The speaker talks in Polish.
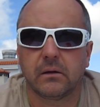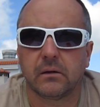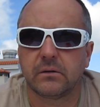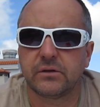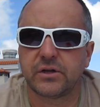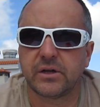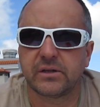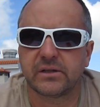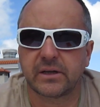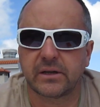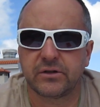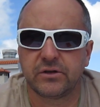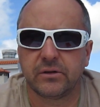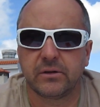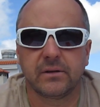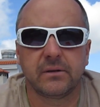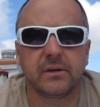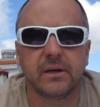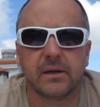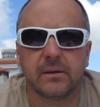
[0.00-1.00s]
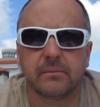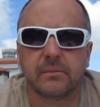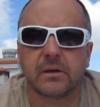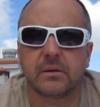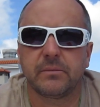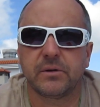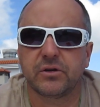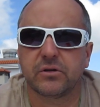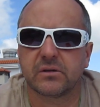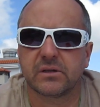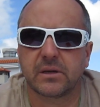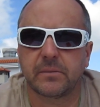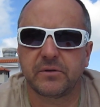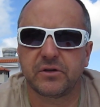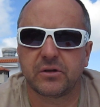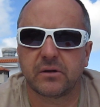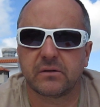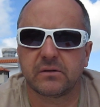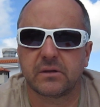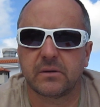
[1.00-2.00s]
dzień za dniem, miesiąc za
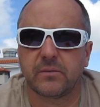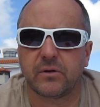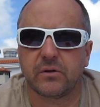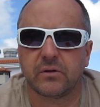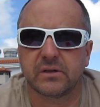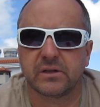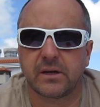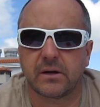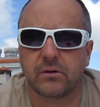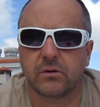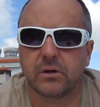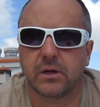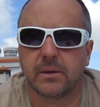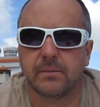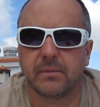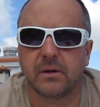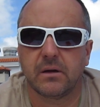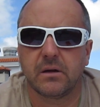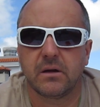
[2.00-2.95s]
miesiącem, rok za rokiem.